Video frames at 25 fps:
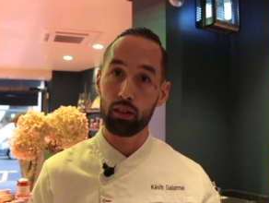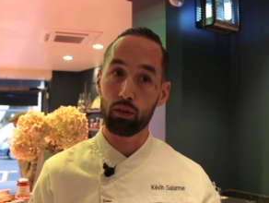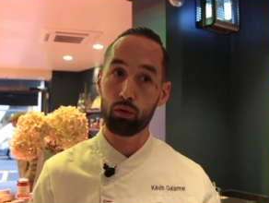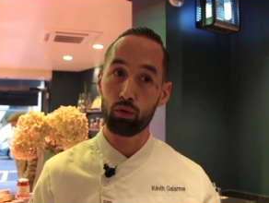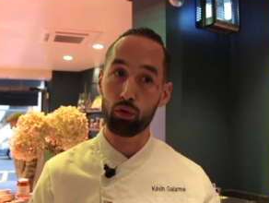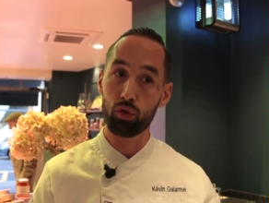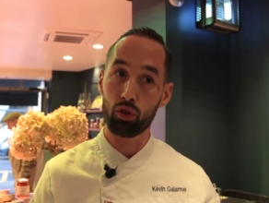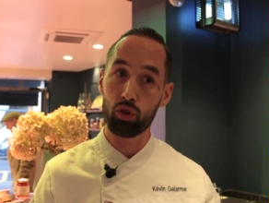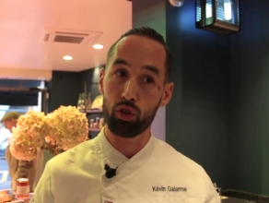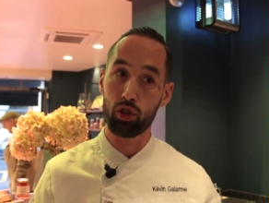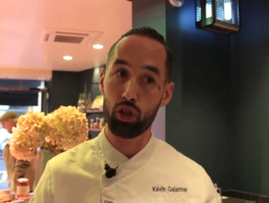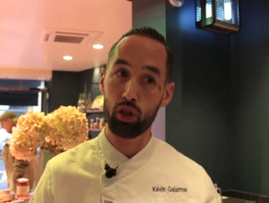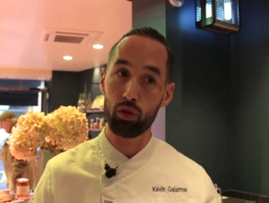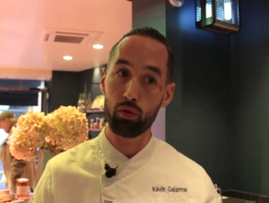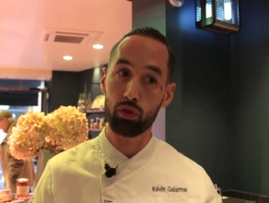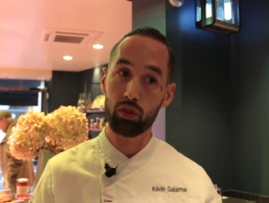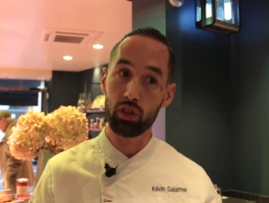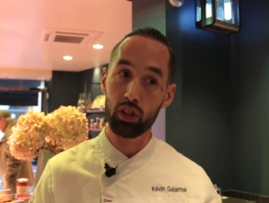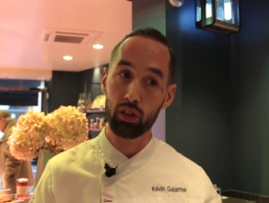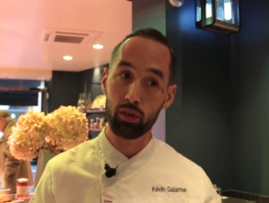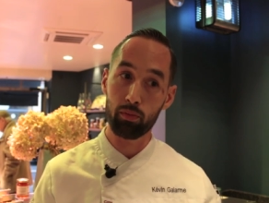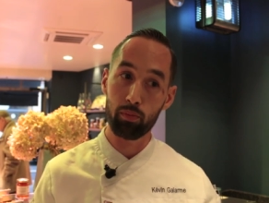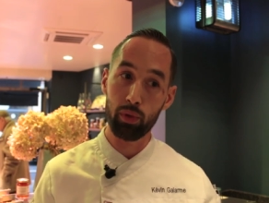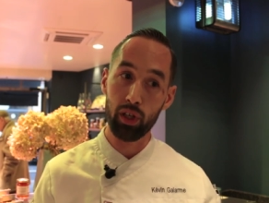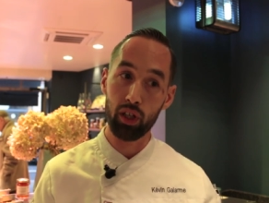Donc j'ai eu
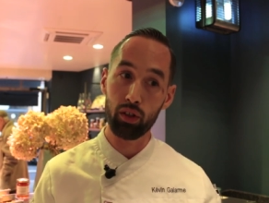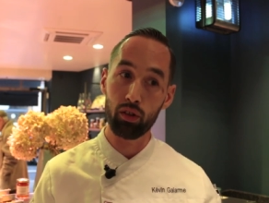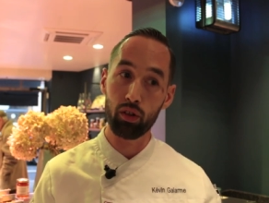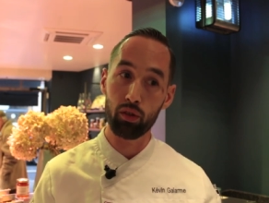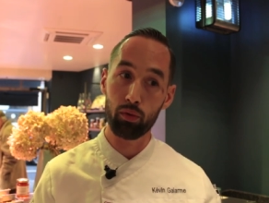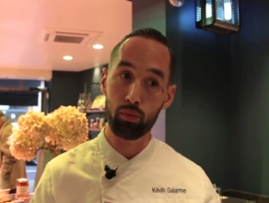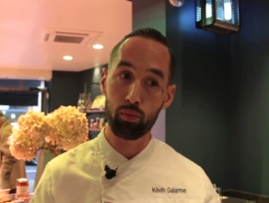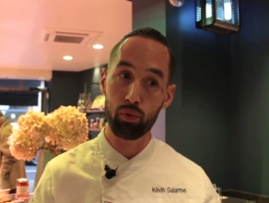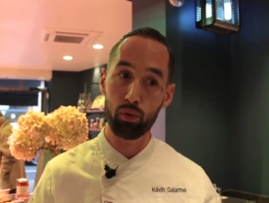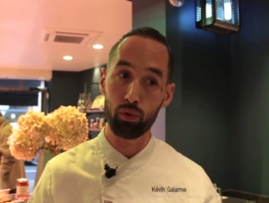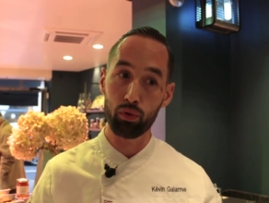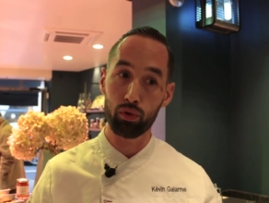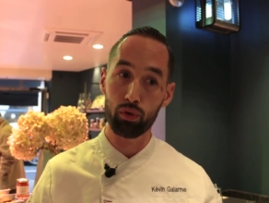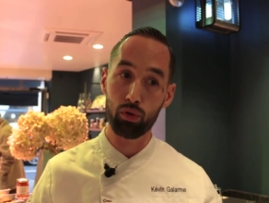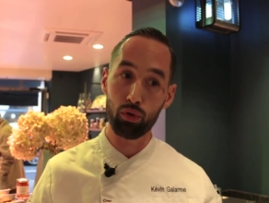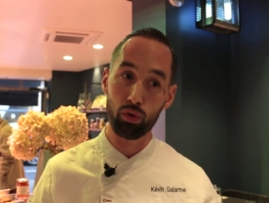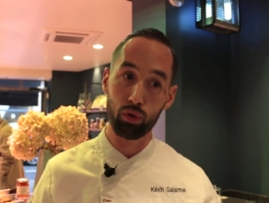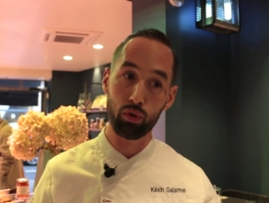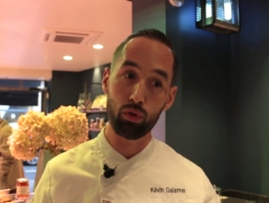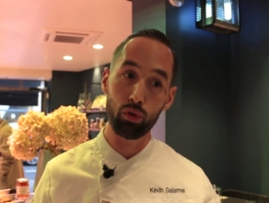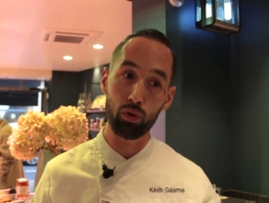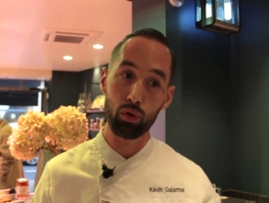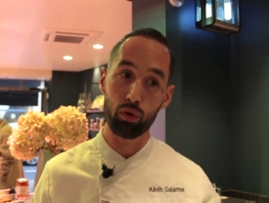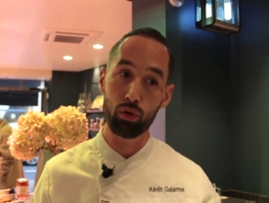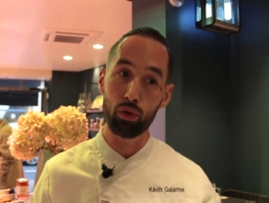cette période plus le
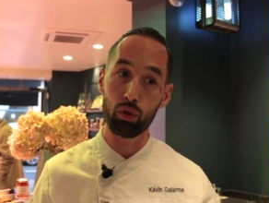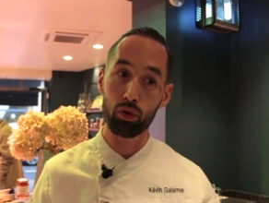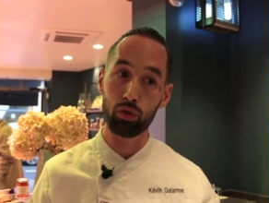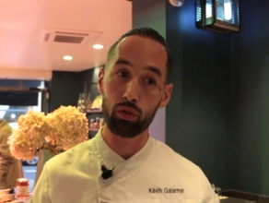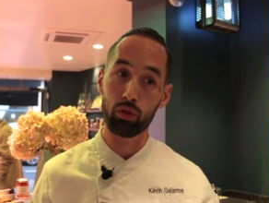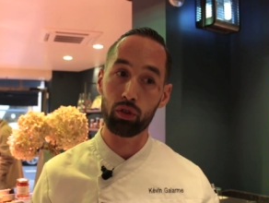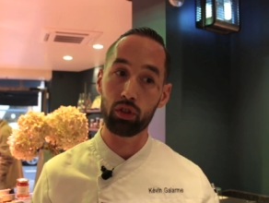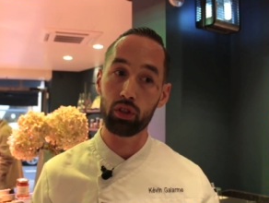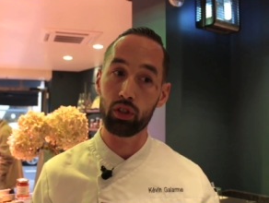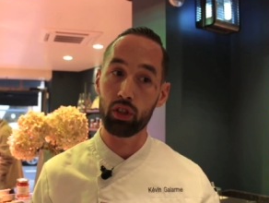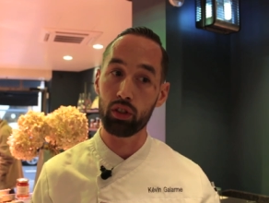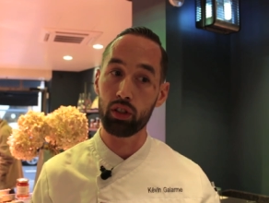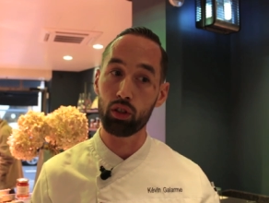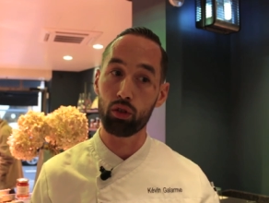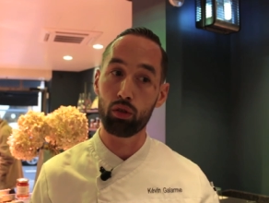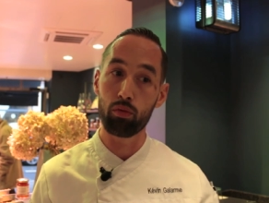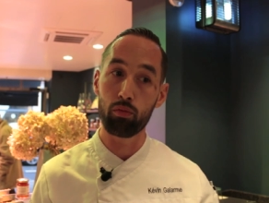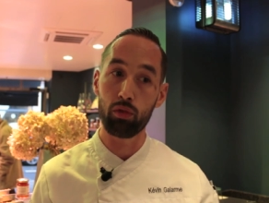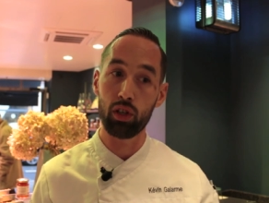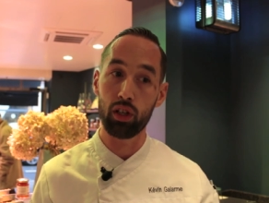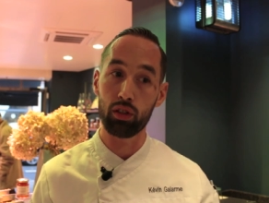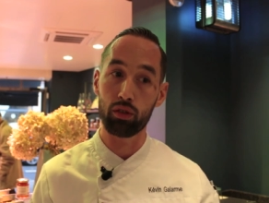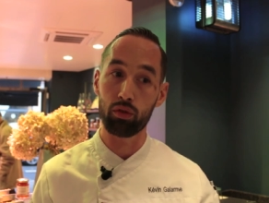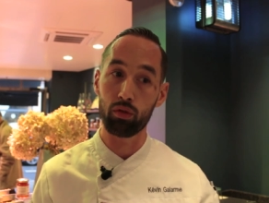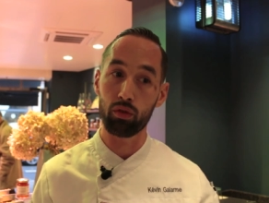concours, donc c'était une
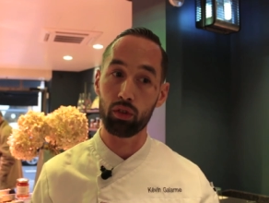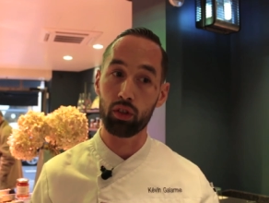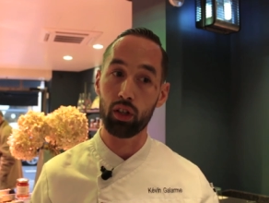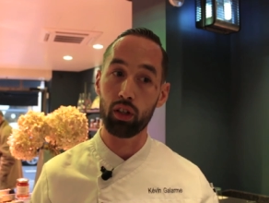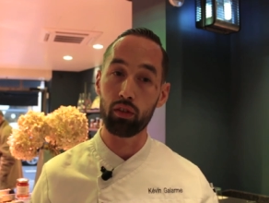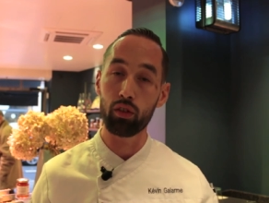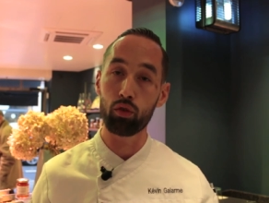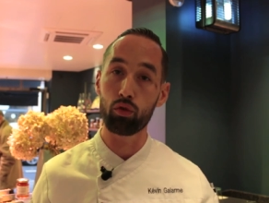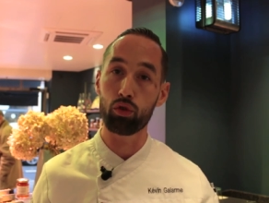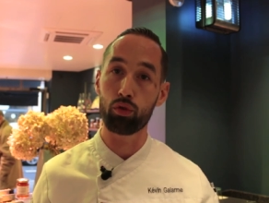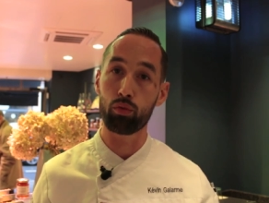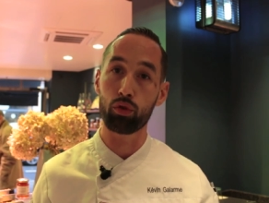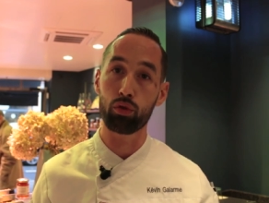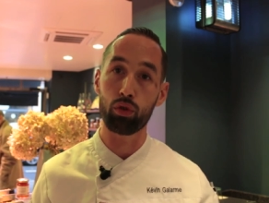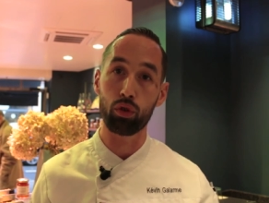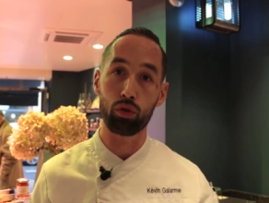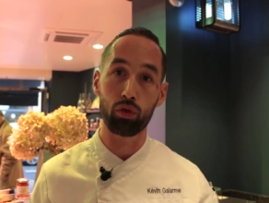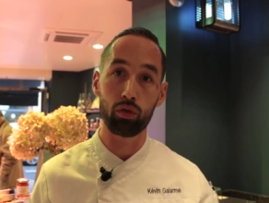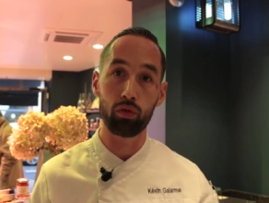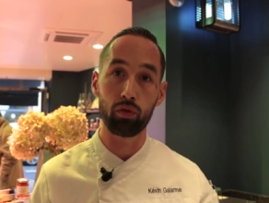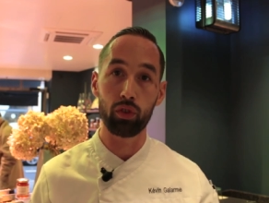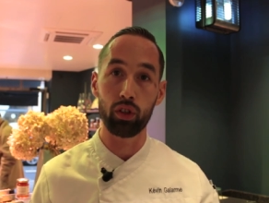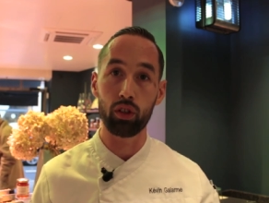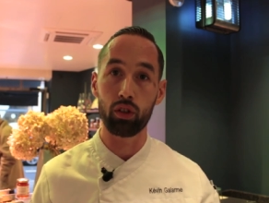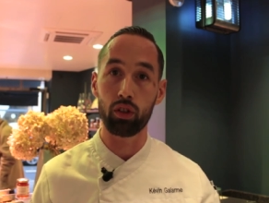accumulation de travail où je me suis
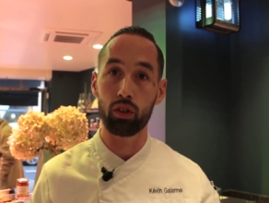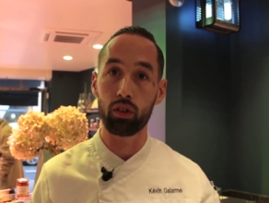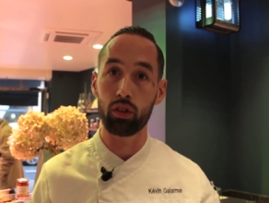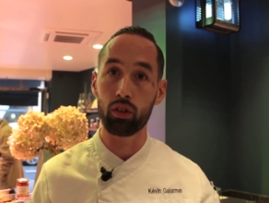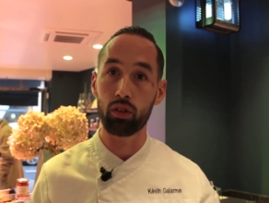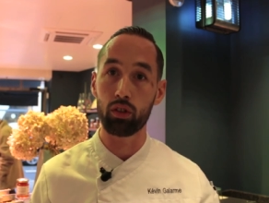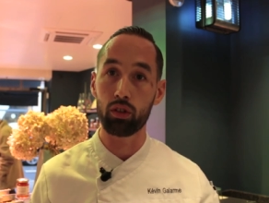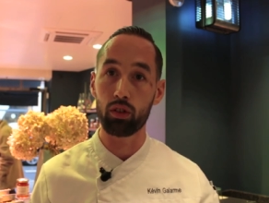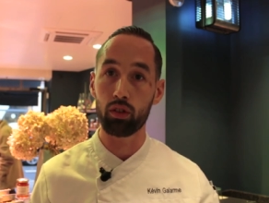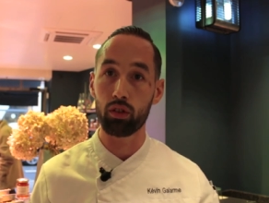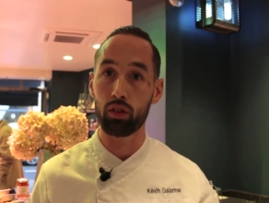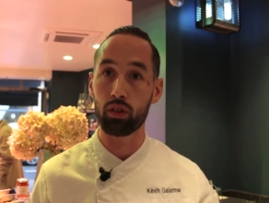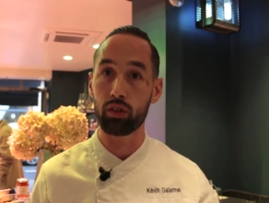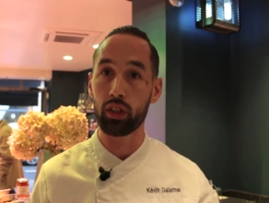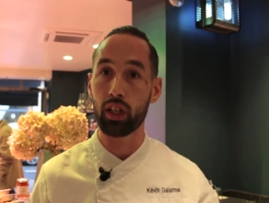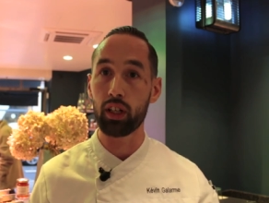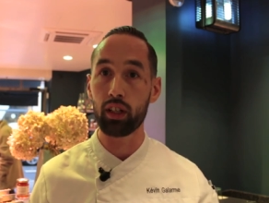retrouvé en,